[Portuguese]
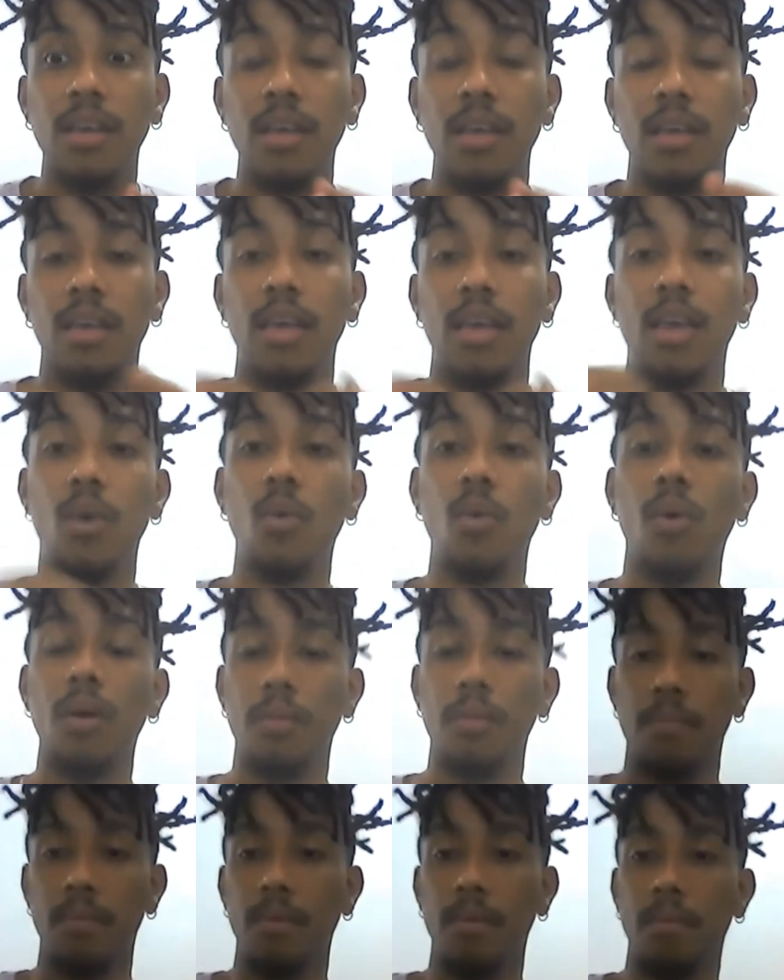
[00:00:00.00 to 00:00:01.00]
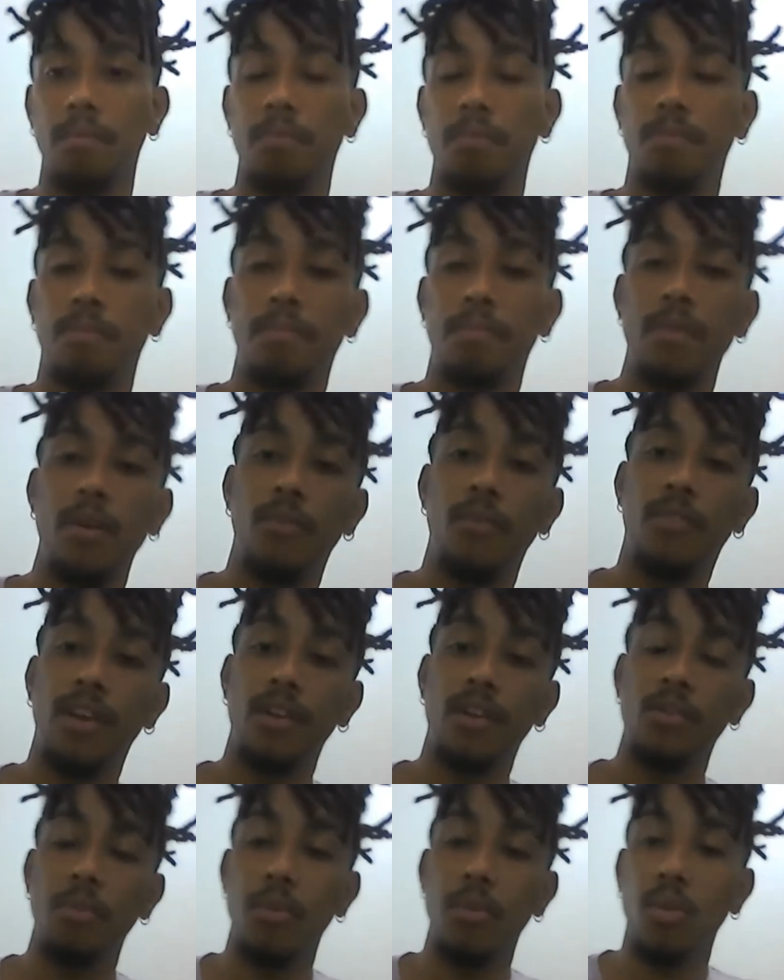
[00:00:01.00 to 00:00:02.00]
eu, eu
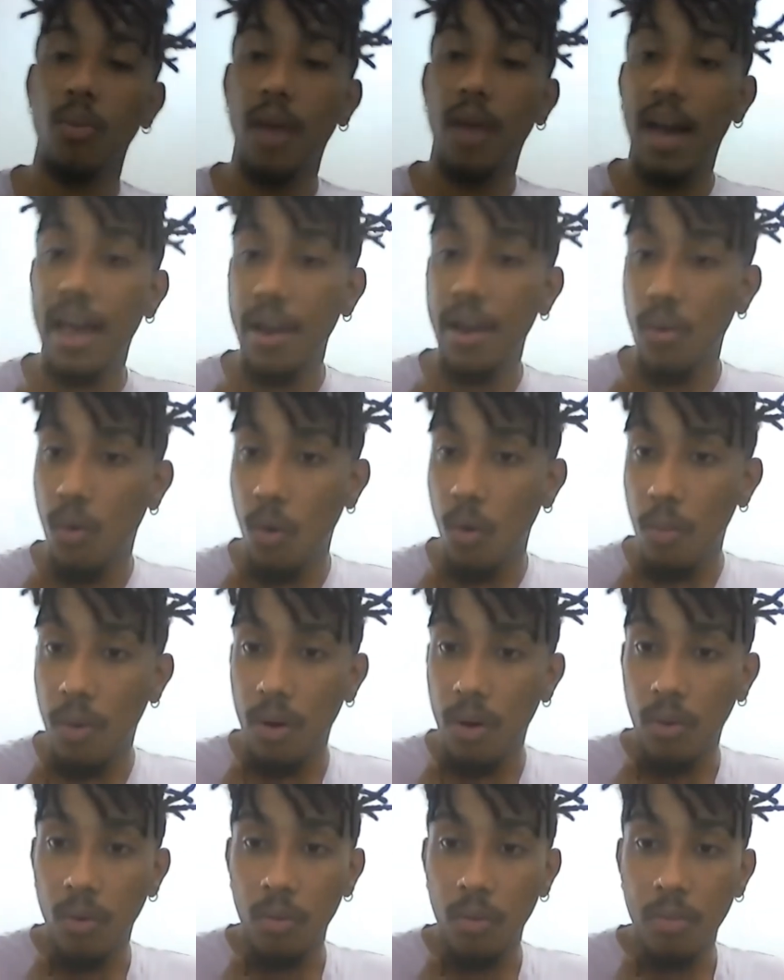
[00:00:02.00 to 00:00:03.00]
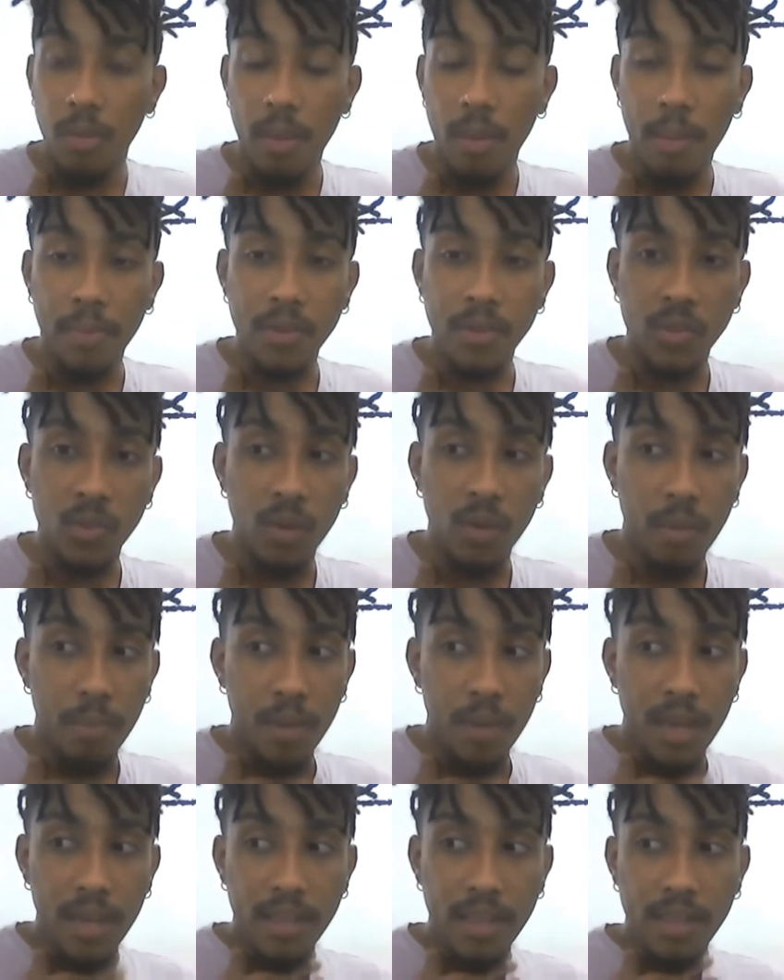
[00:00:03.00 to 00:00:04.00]
falando do meu lugar, eu como, como uma pessoa
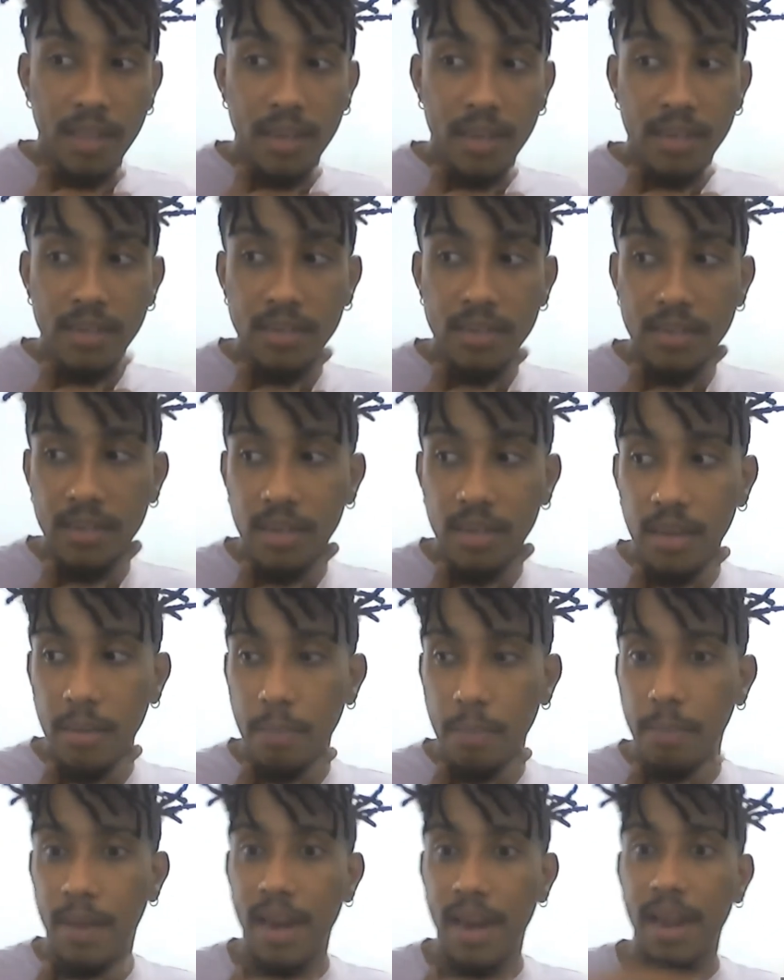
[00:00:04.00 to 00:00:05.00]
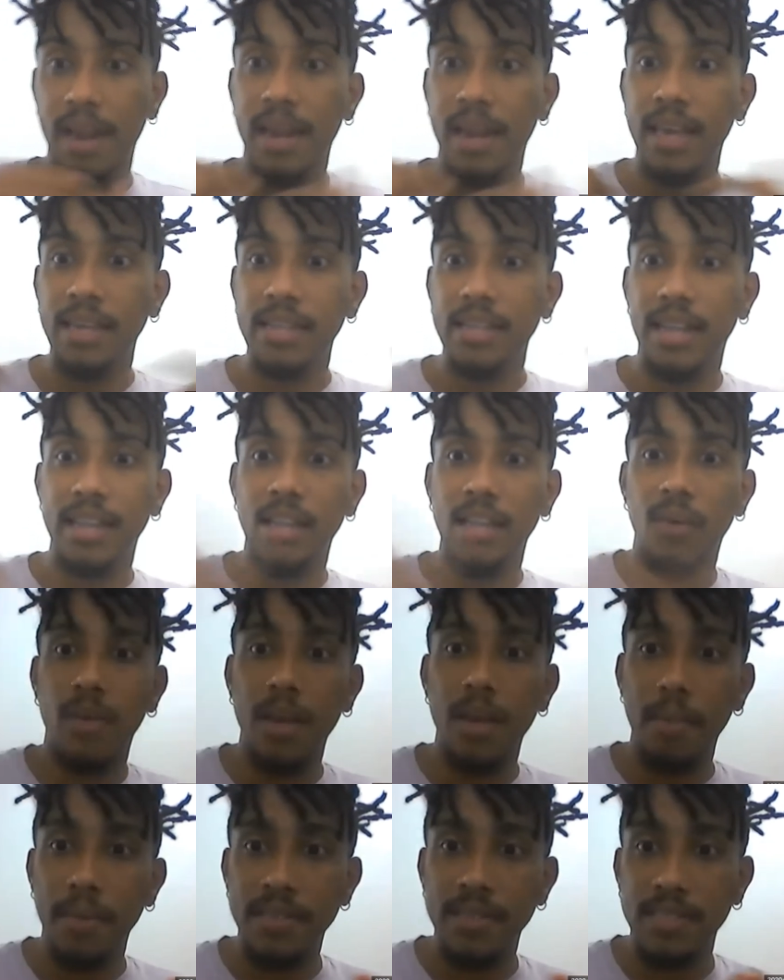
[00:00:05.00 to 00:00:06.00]
preta, para além da não
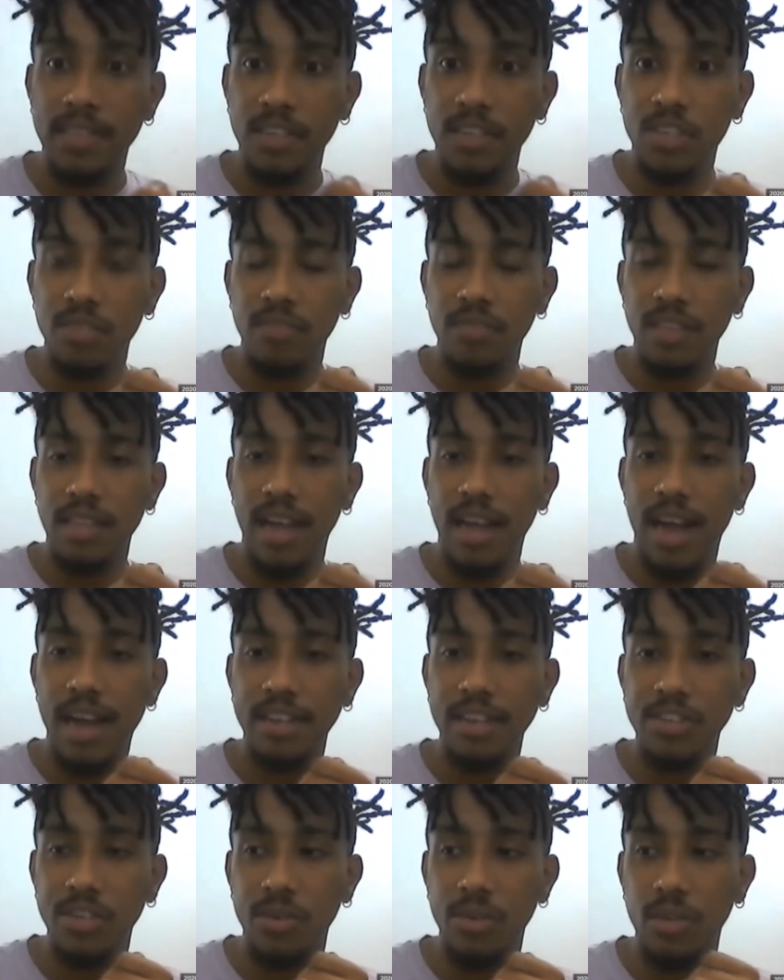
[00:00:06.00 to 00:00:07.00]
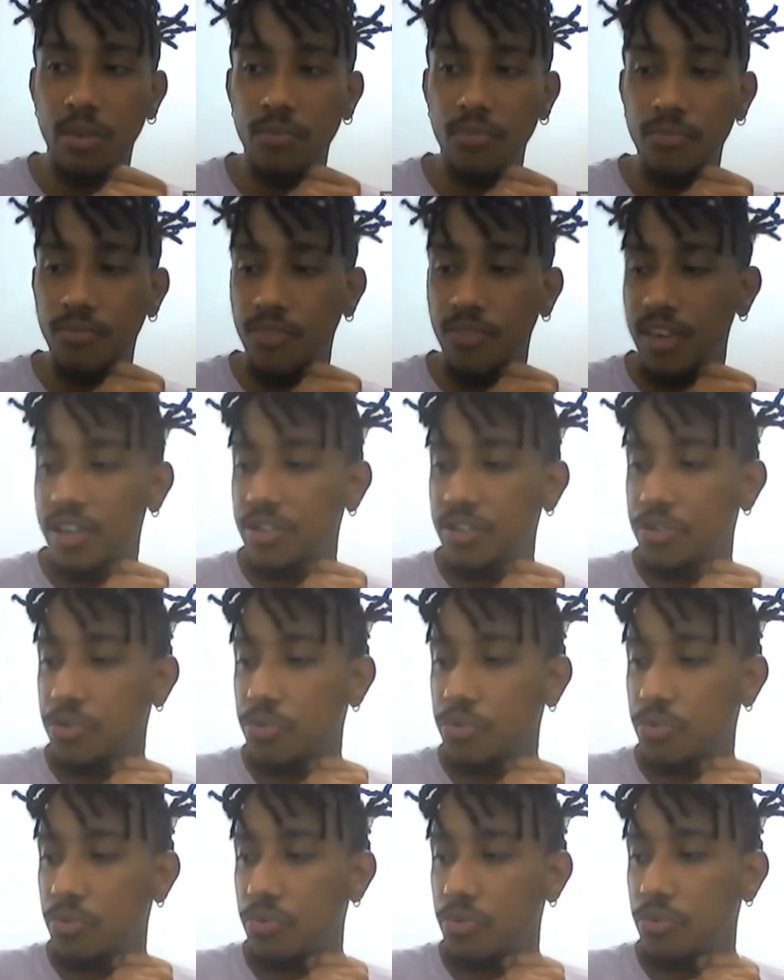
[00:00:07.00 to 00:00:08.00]
representatividade, eu não
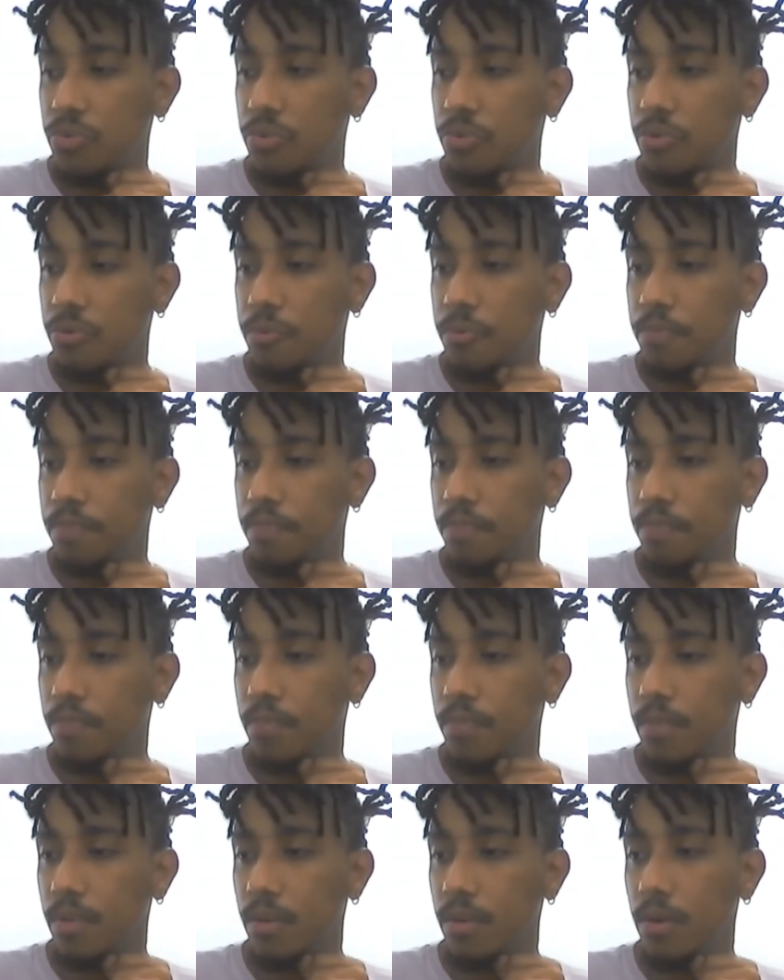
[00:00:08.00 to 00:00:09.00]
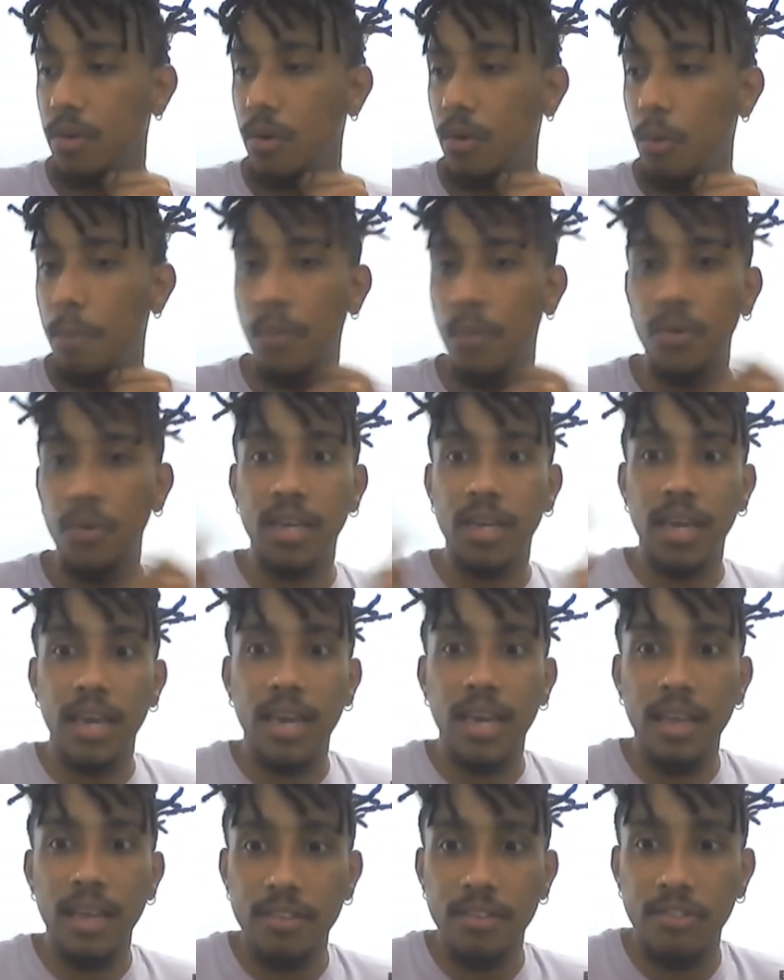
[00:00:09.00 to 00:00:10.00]
vejo o
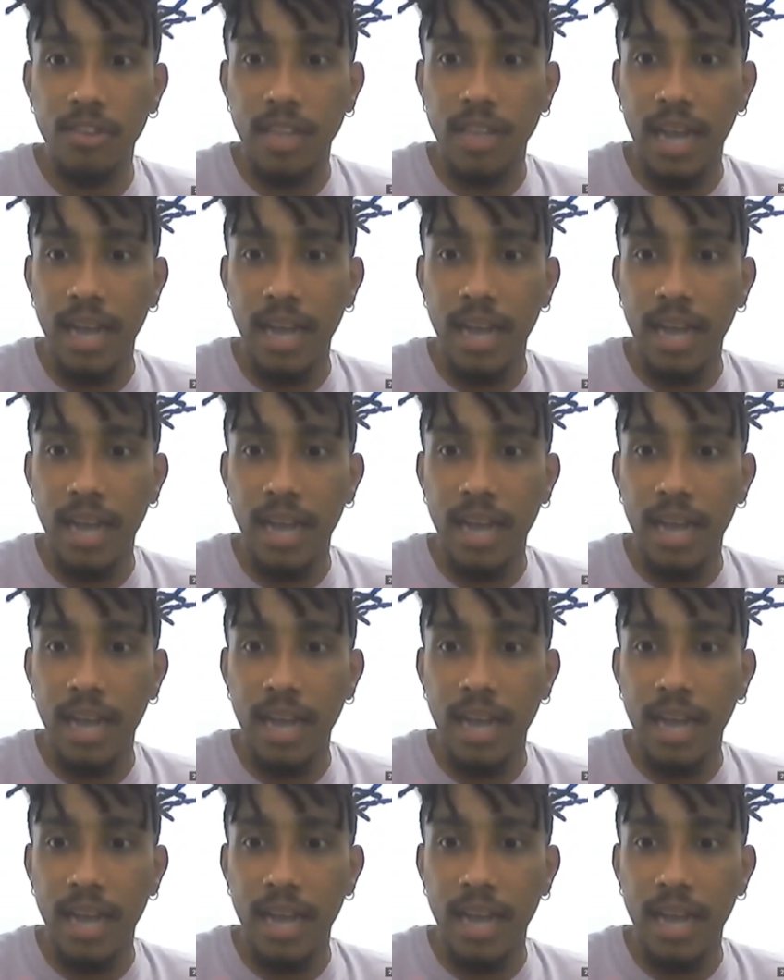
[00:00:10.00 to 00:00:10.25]
porquê de estar tá